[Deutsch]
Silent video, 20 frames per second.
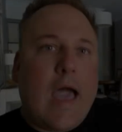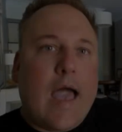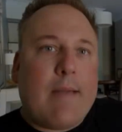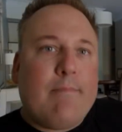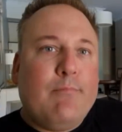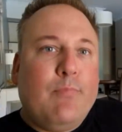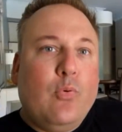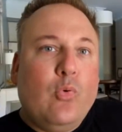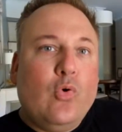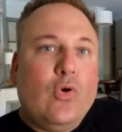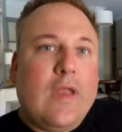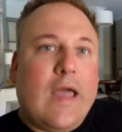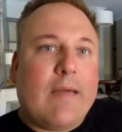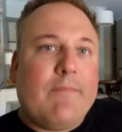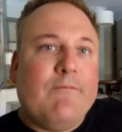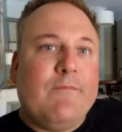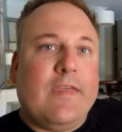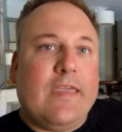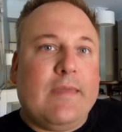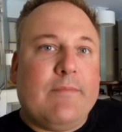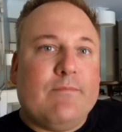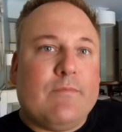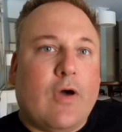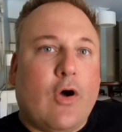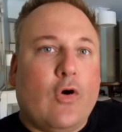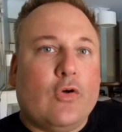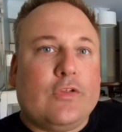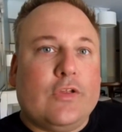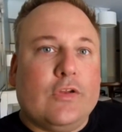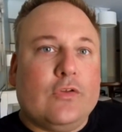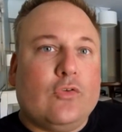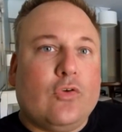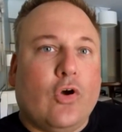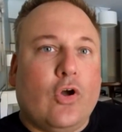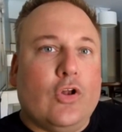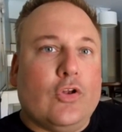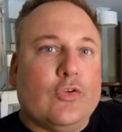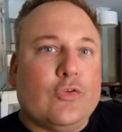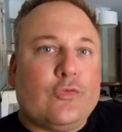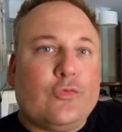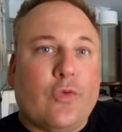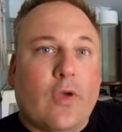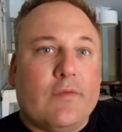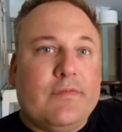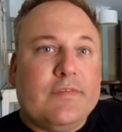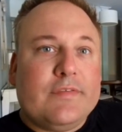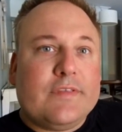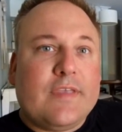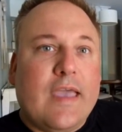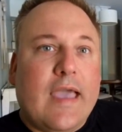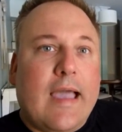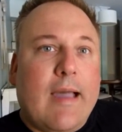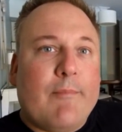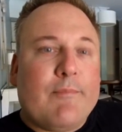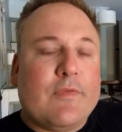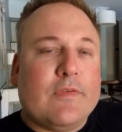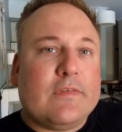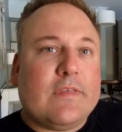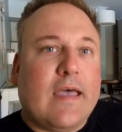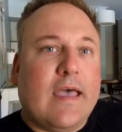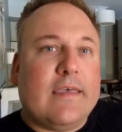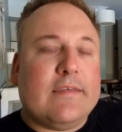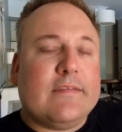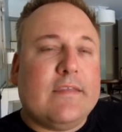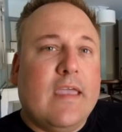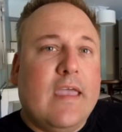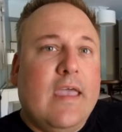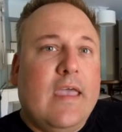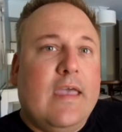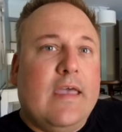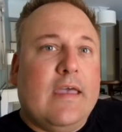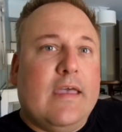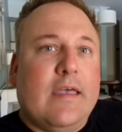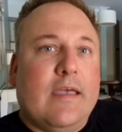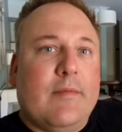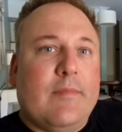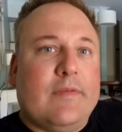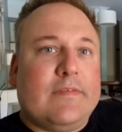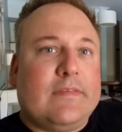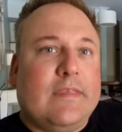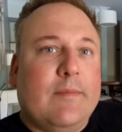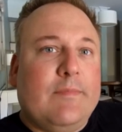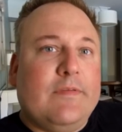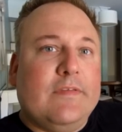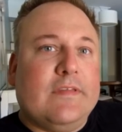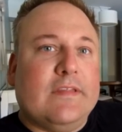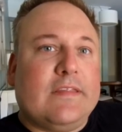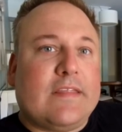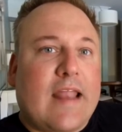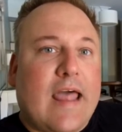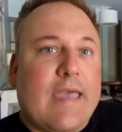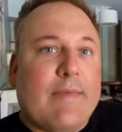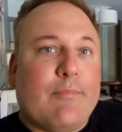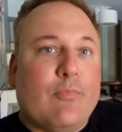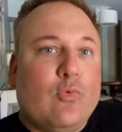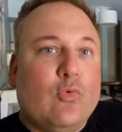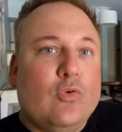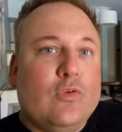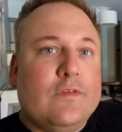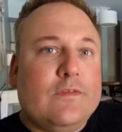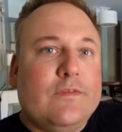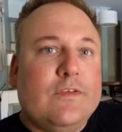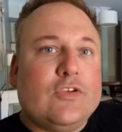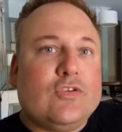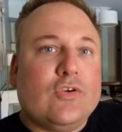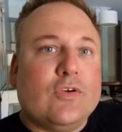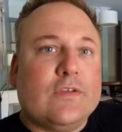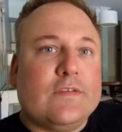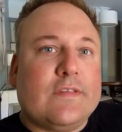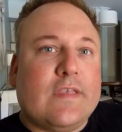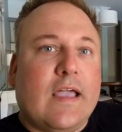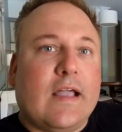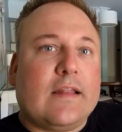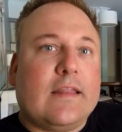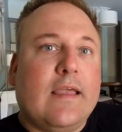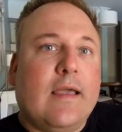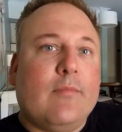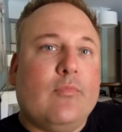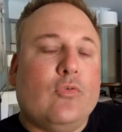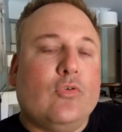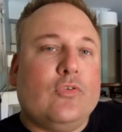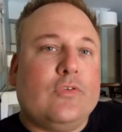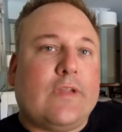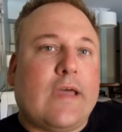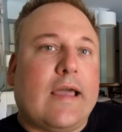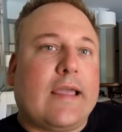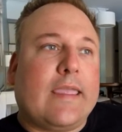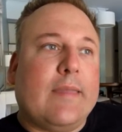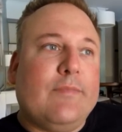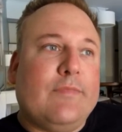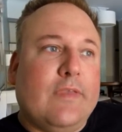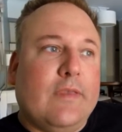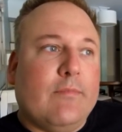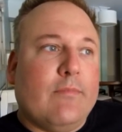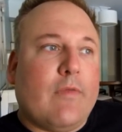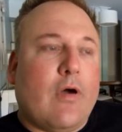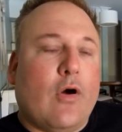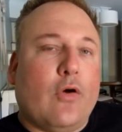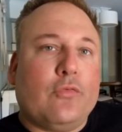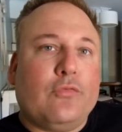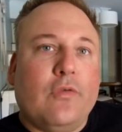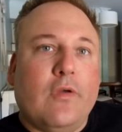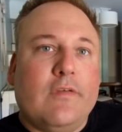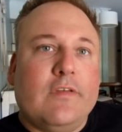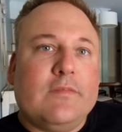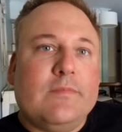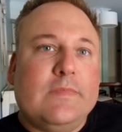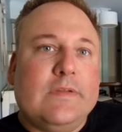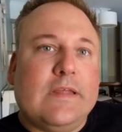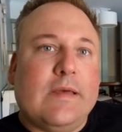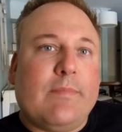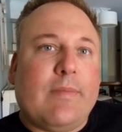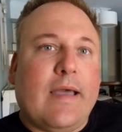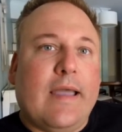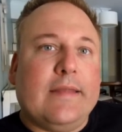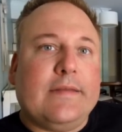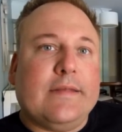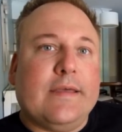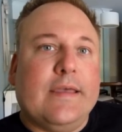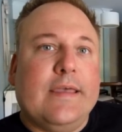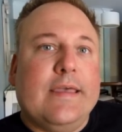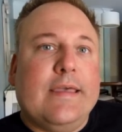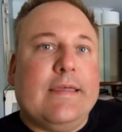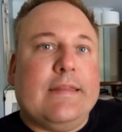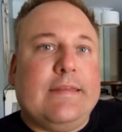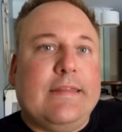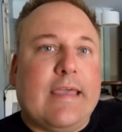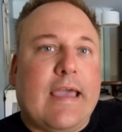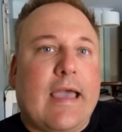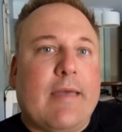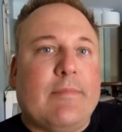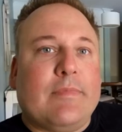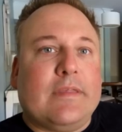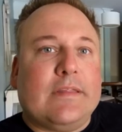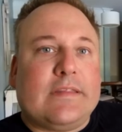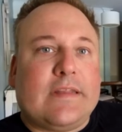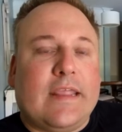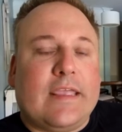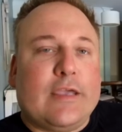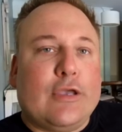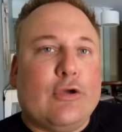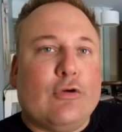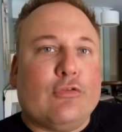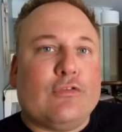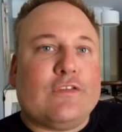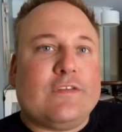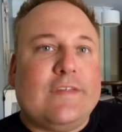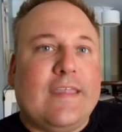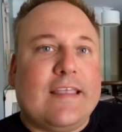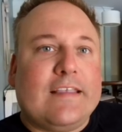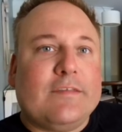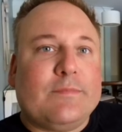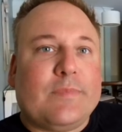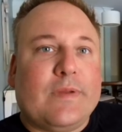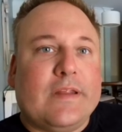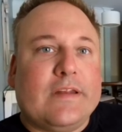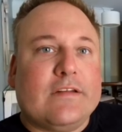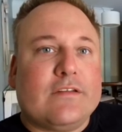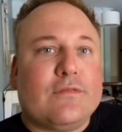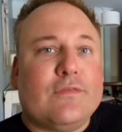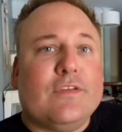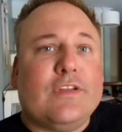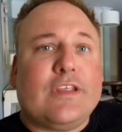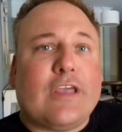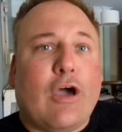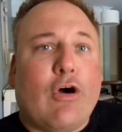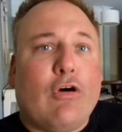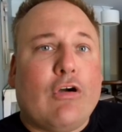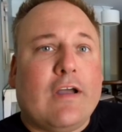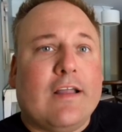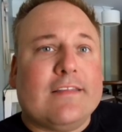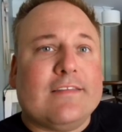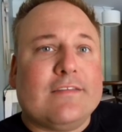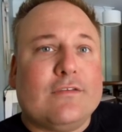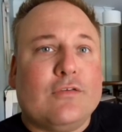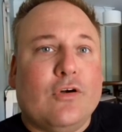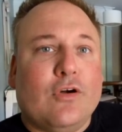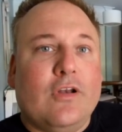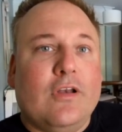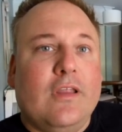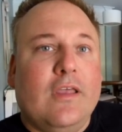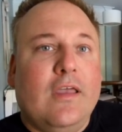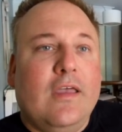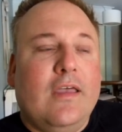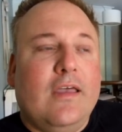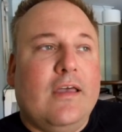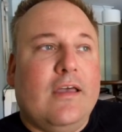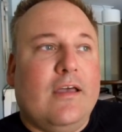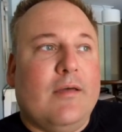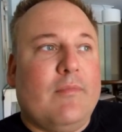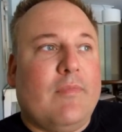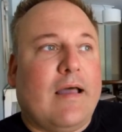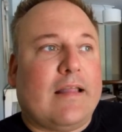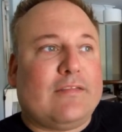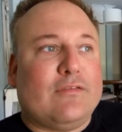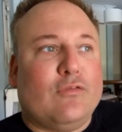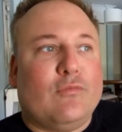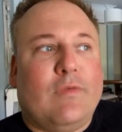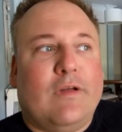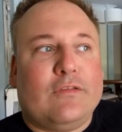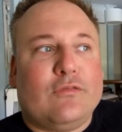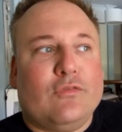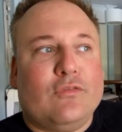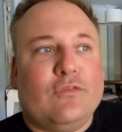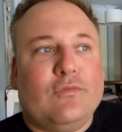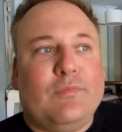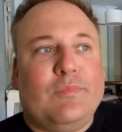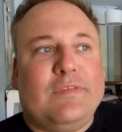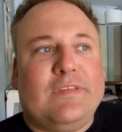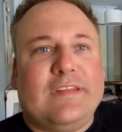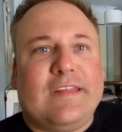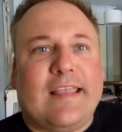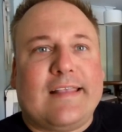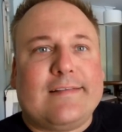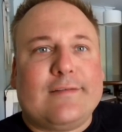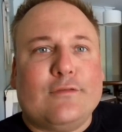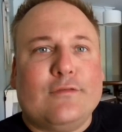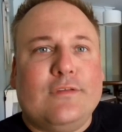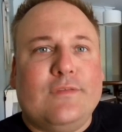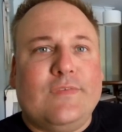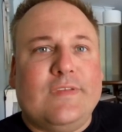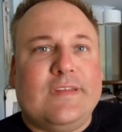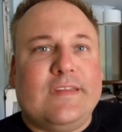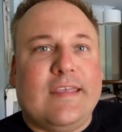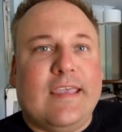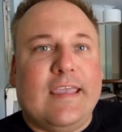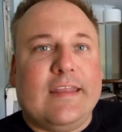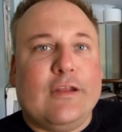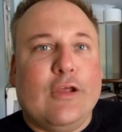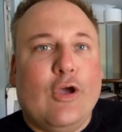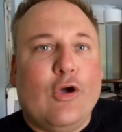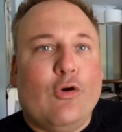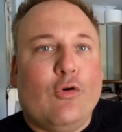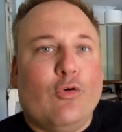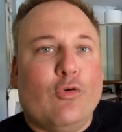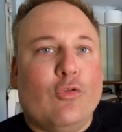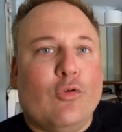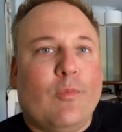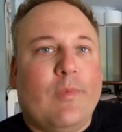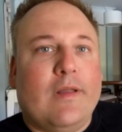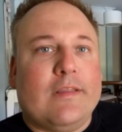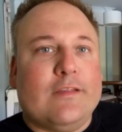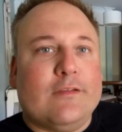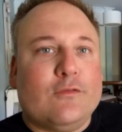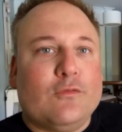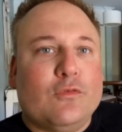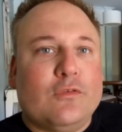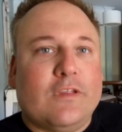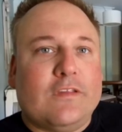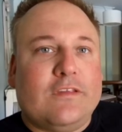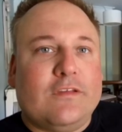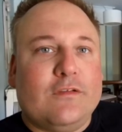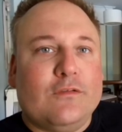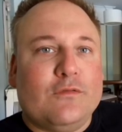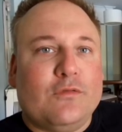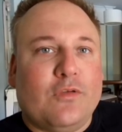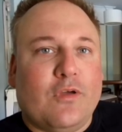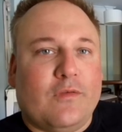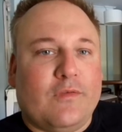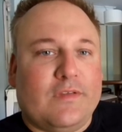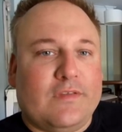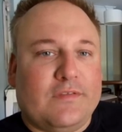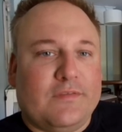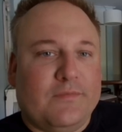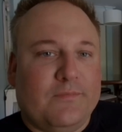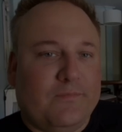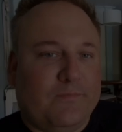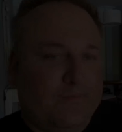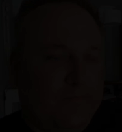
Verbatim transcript: Am Pool haben wir eben auch den tollen Service gehabt. Das heißt, ähm, es gibt diese drei Pools, wie ich schon gesagt habe, und da gibt es eben auch Service-Mitarbeiter, die einem Getränke und Snacks bringen. Das finde ich auch ganz toll. Ähm, hat nochmal so ein bisschen Exklusivität und nochmal den zusätzlichen Service.